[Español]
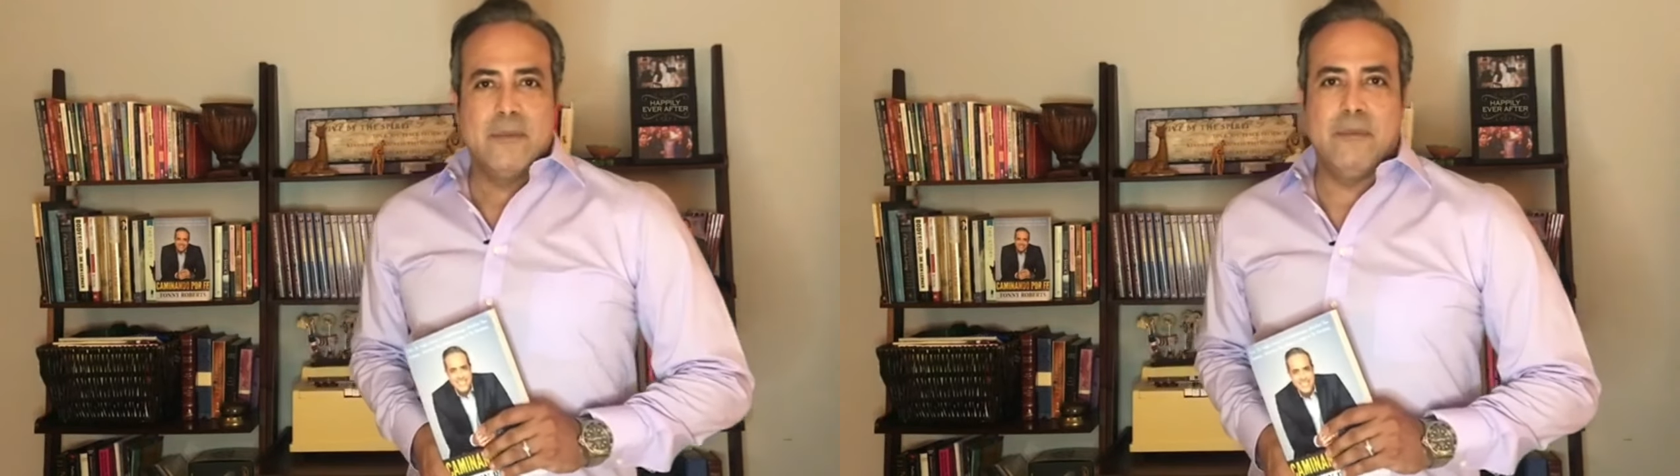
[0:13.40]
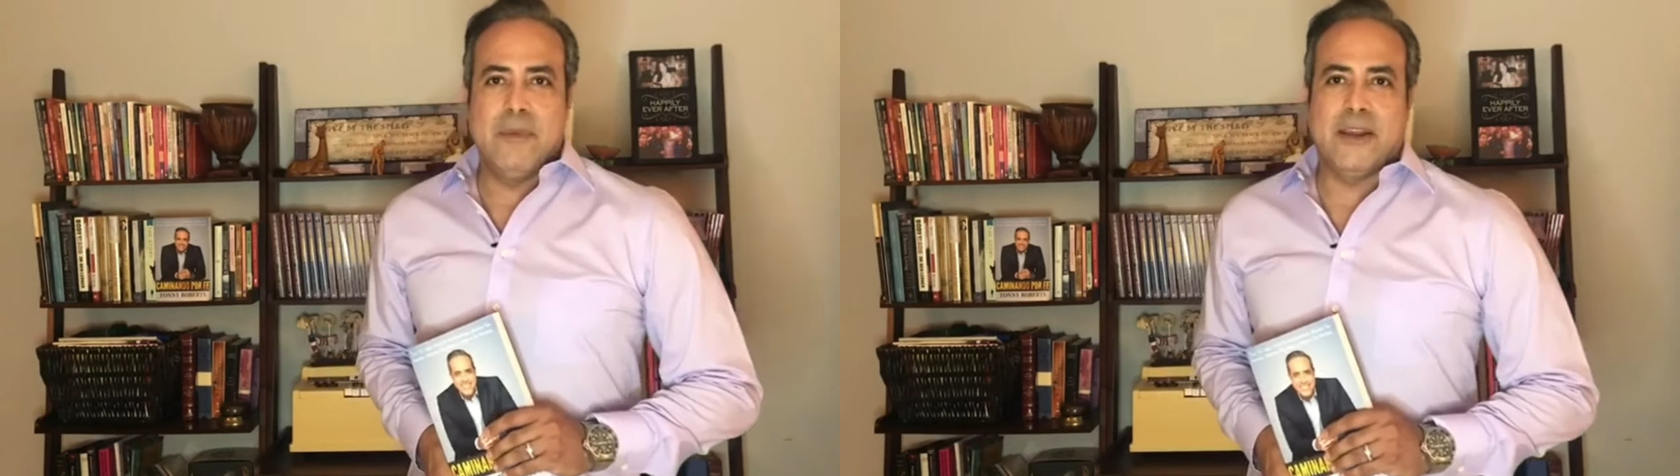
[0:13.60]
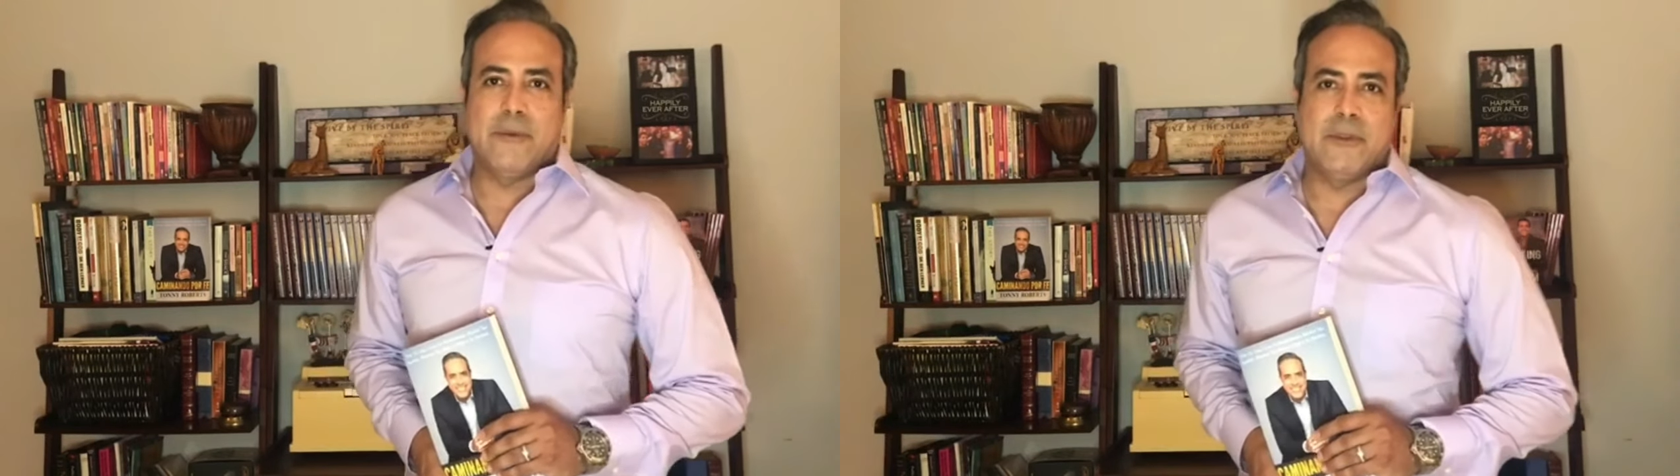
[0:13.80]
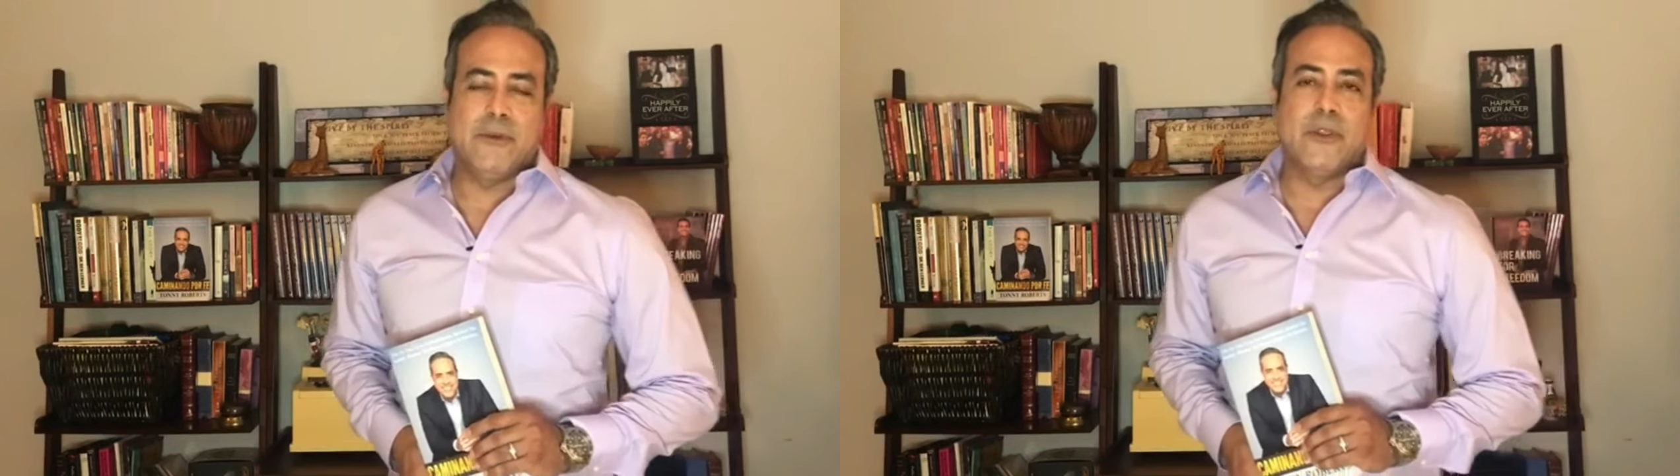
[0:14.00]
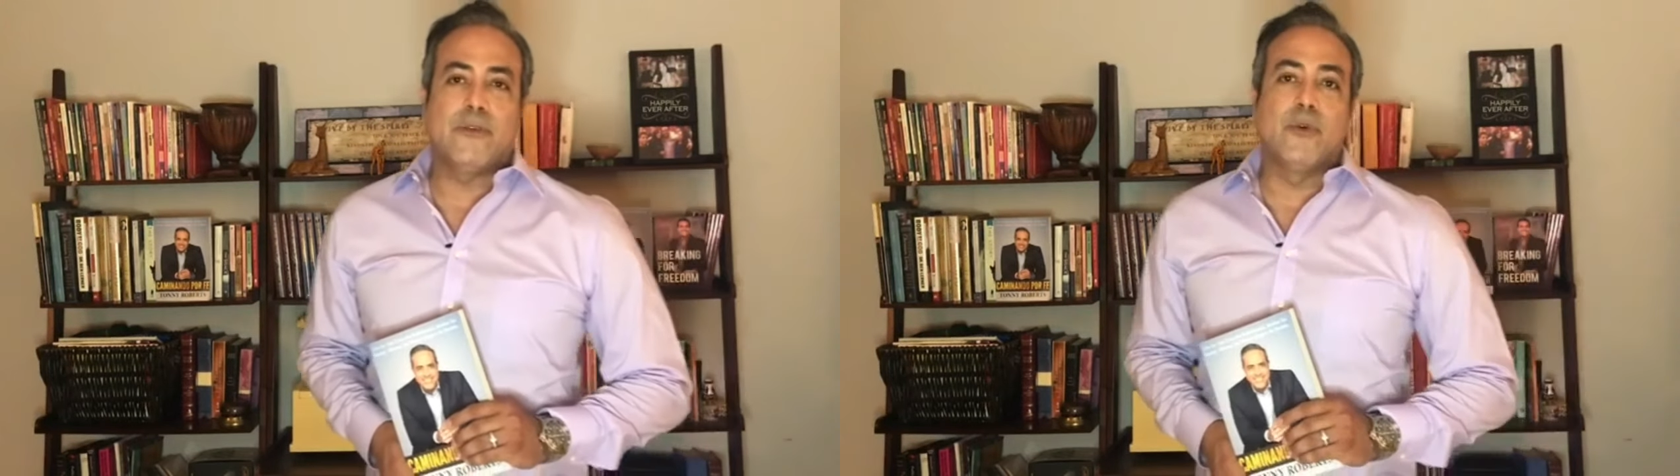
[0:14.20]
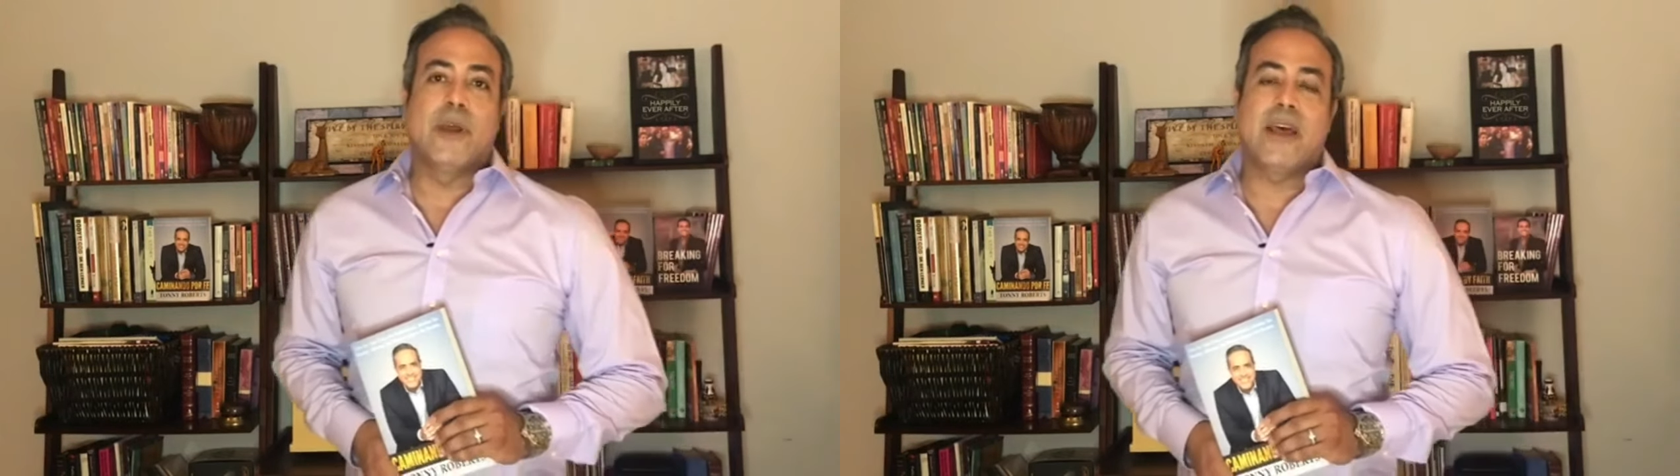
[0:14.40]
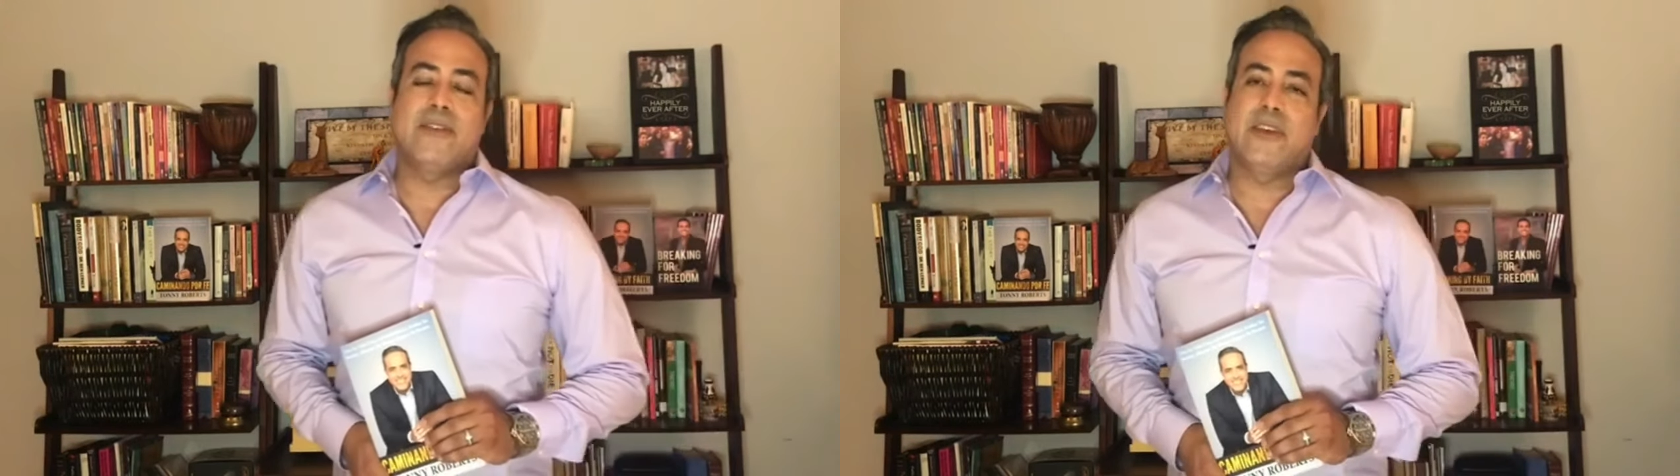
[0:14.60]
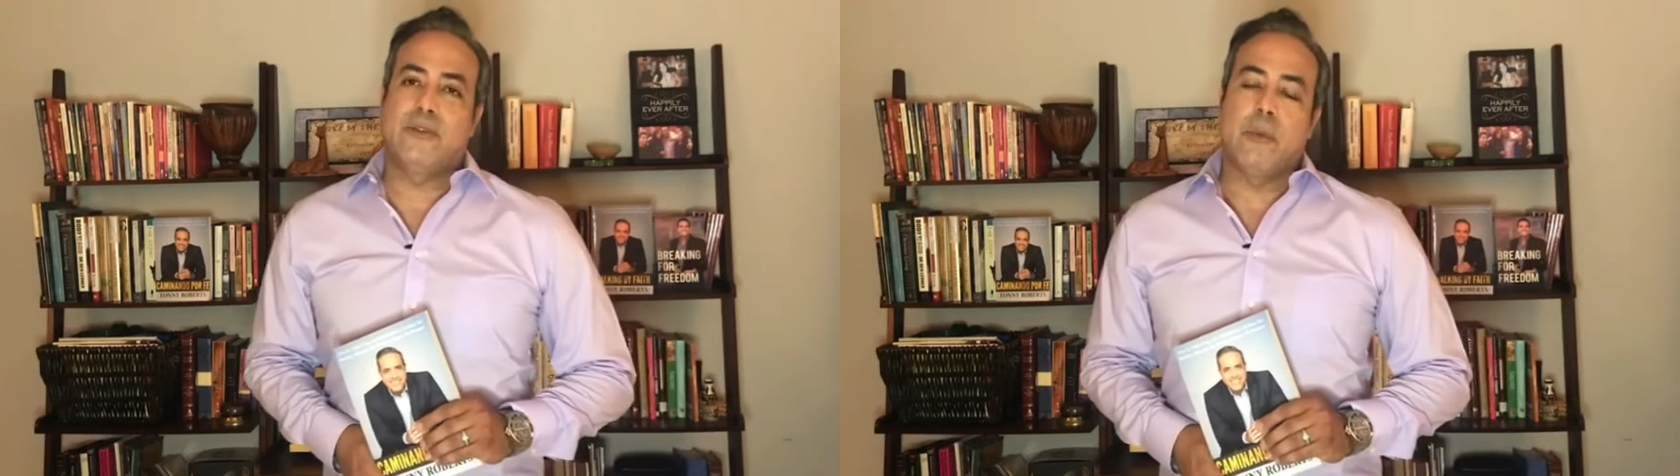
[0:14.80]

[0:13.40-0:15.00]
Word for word: me revistió de su gracia,